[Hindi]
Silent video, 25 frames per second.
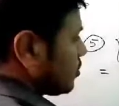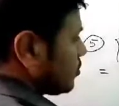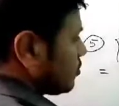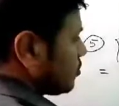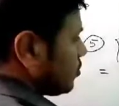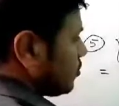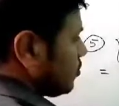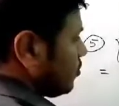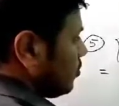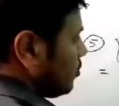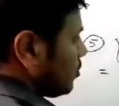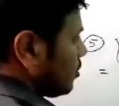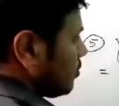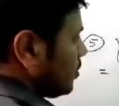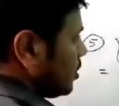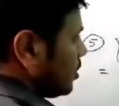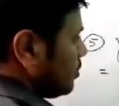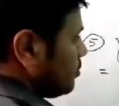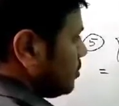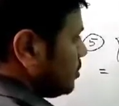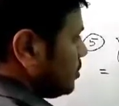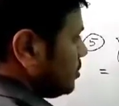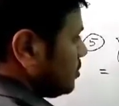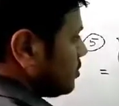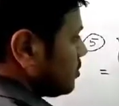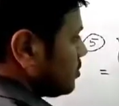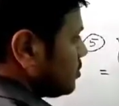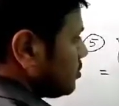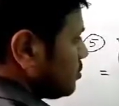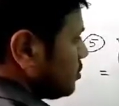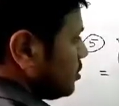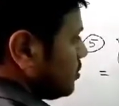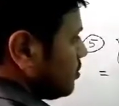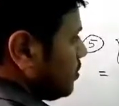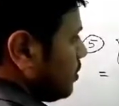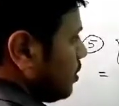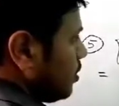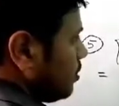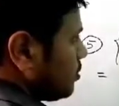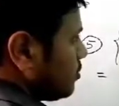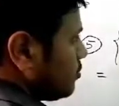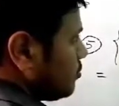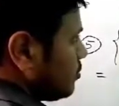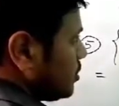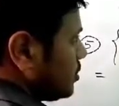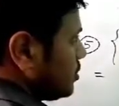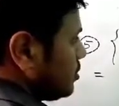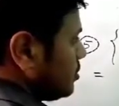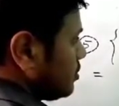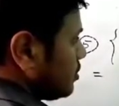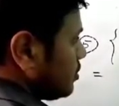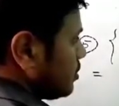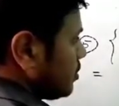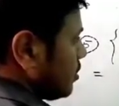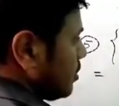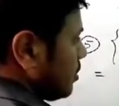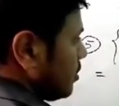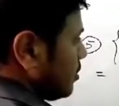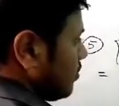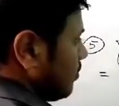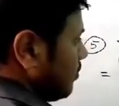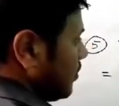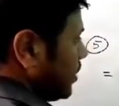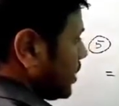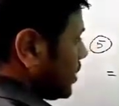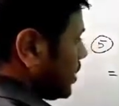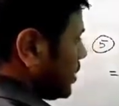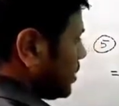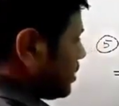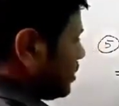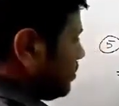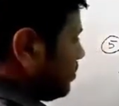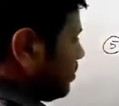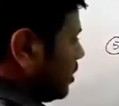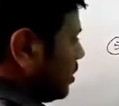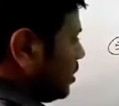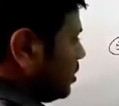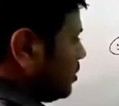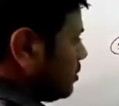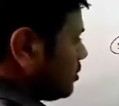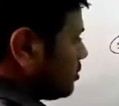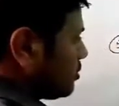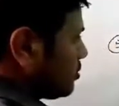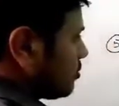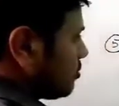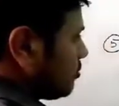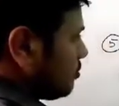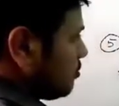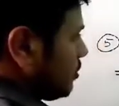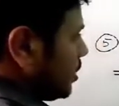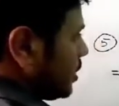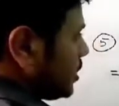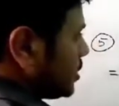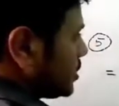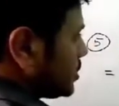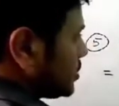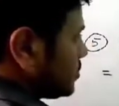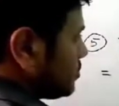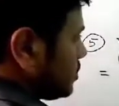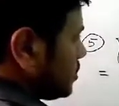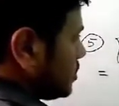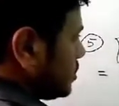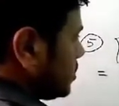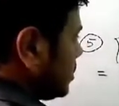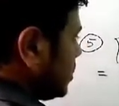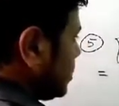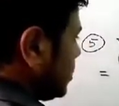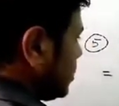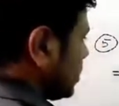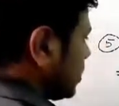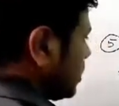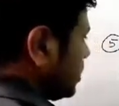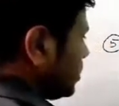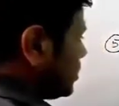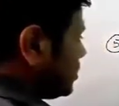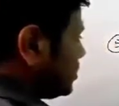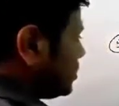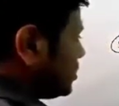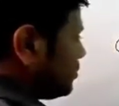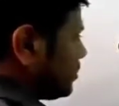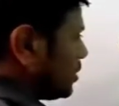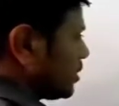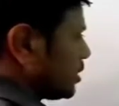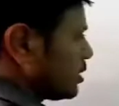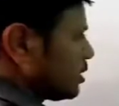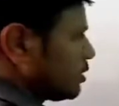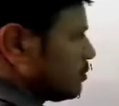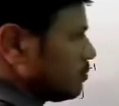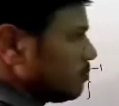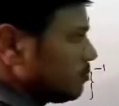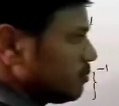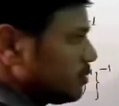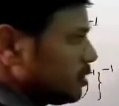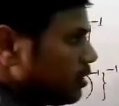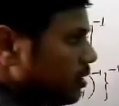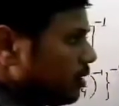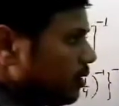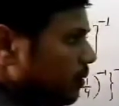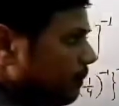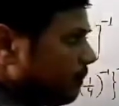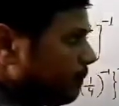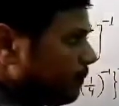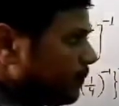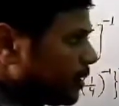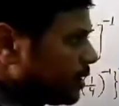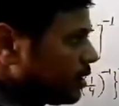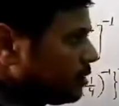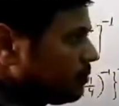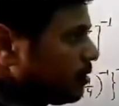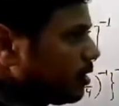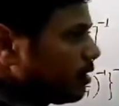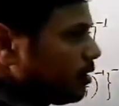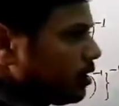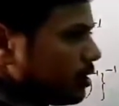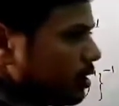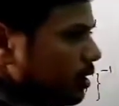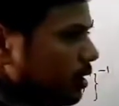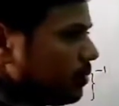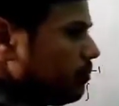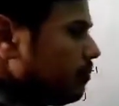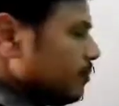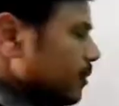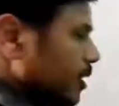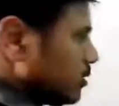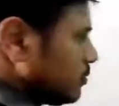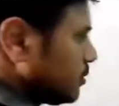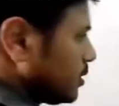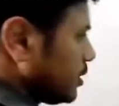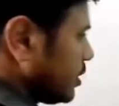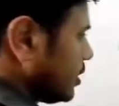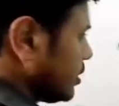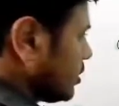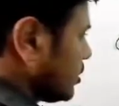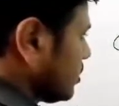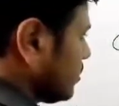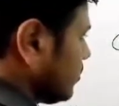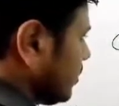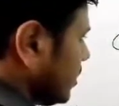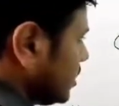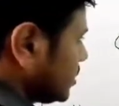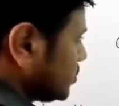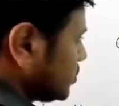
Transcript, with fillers: तो फोर बाई वन टू दावर वन ब्रैकेट के बाहर माइनस वन ठीक है ना रंग दीजिए ब्रैकेट के ब्रैकेट वाला काम बाद में करेंगे पहले